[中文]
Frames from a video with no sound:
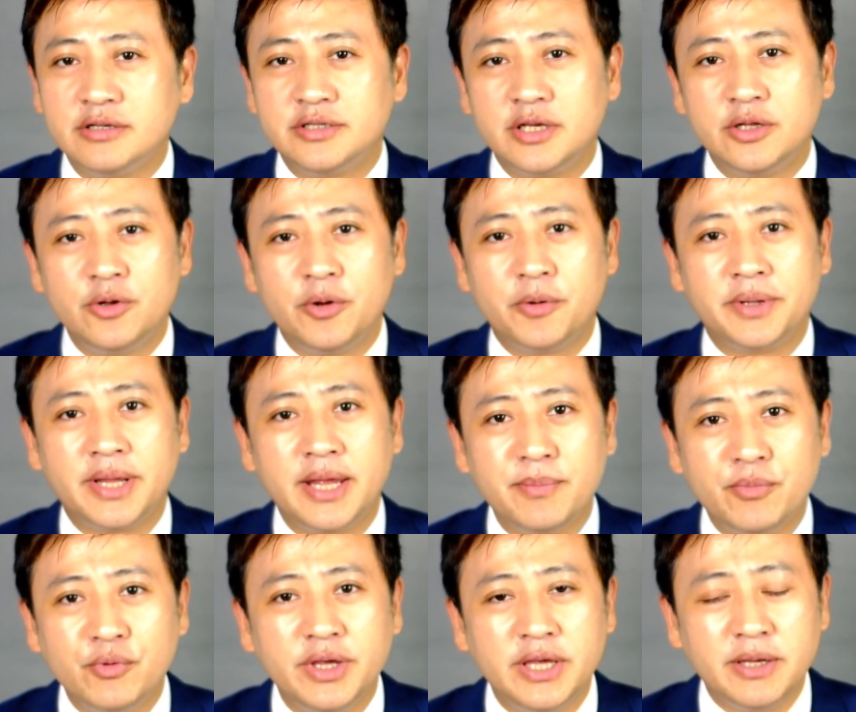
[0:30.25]
针对我
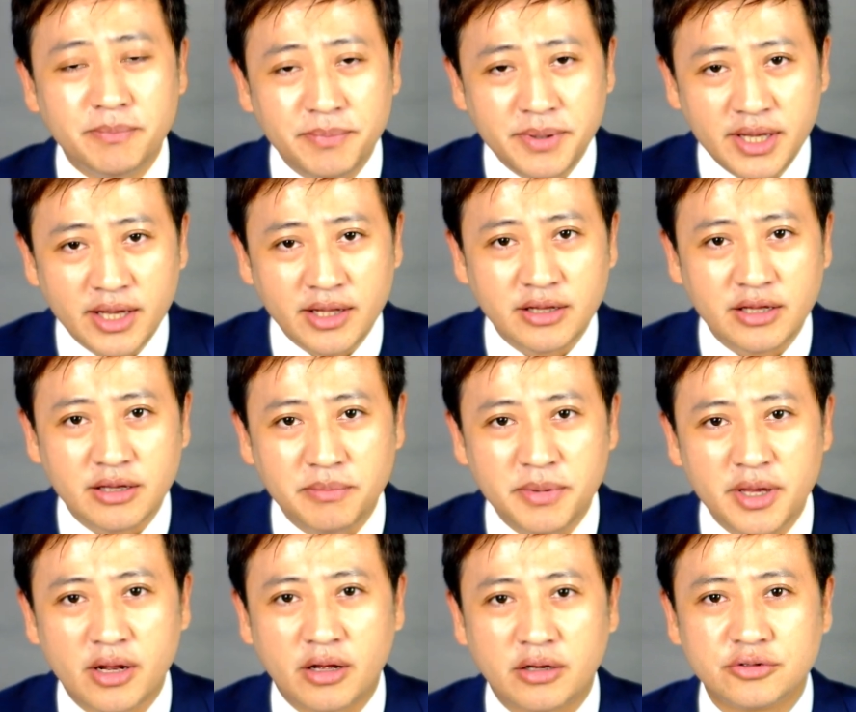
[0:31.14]
那部影片里
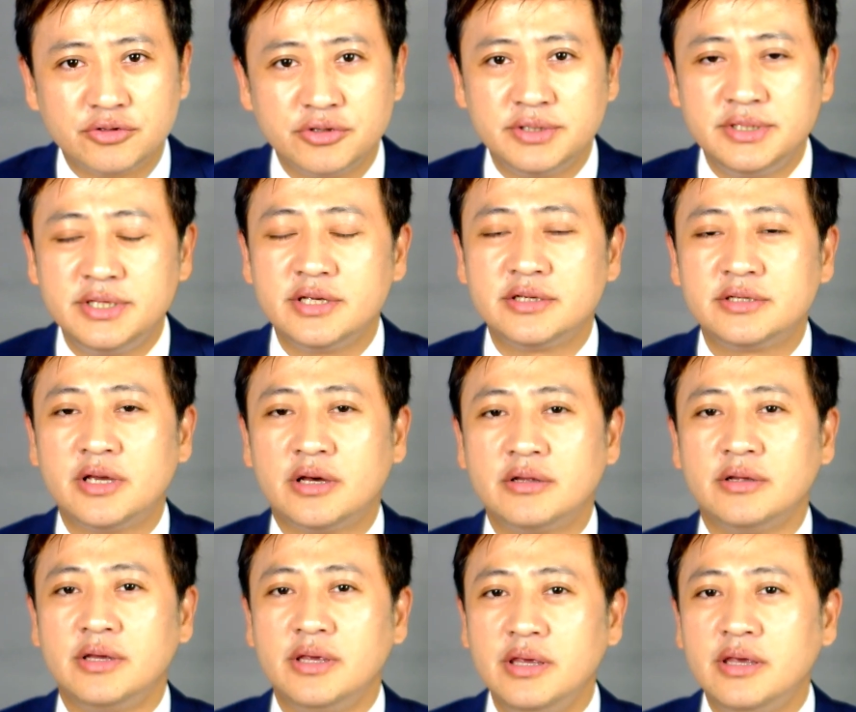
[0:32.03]
面哦所介绍
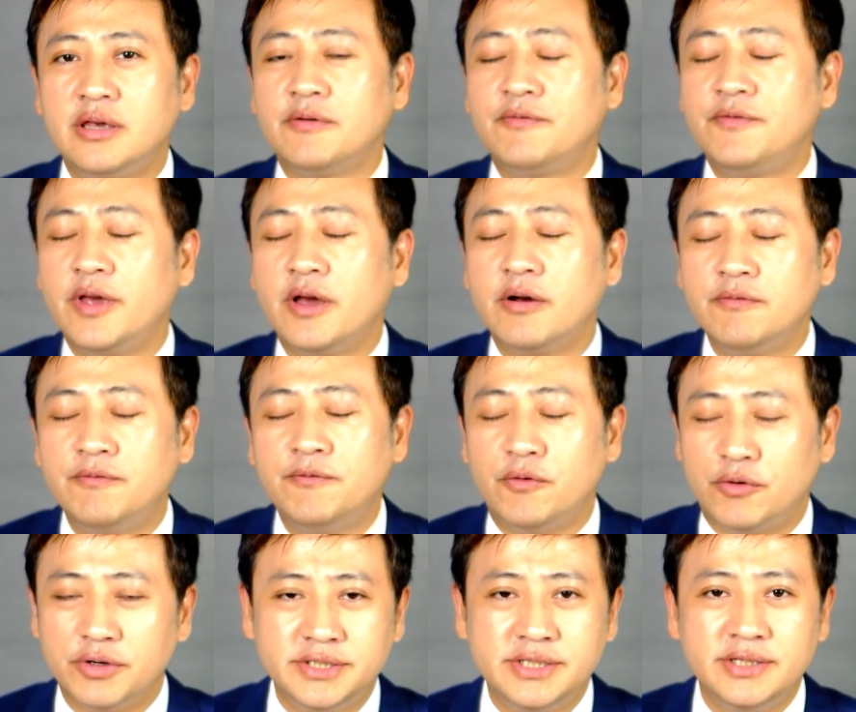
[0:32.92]
的一个非常
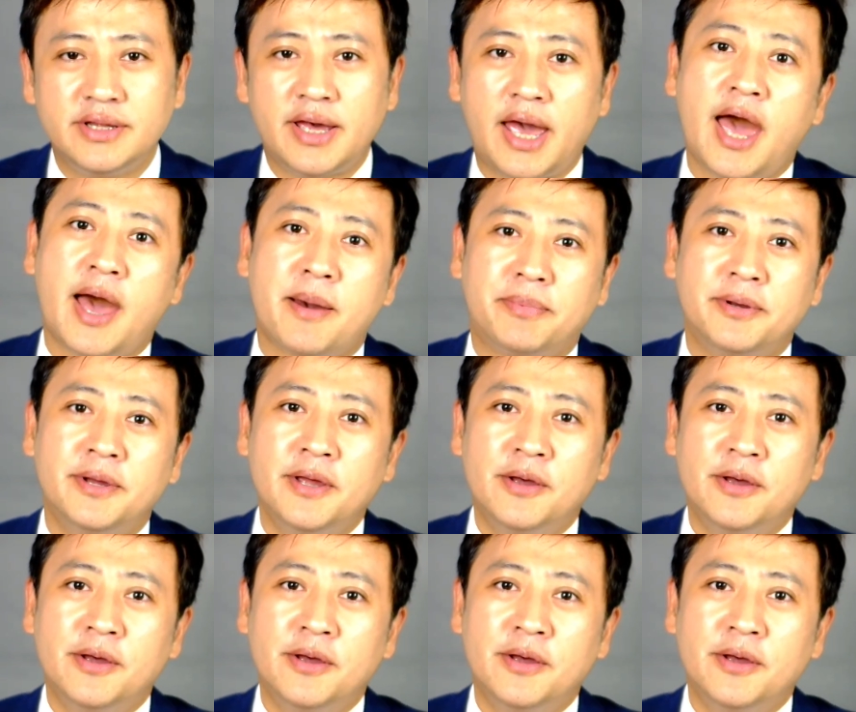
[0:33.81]
佛心的 app，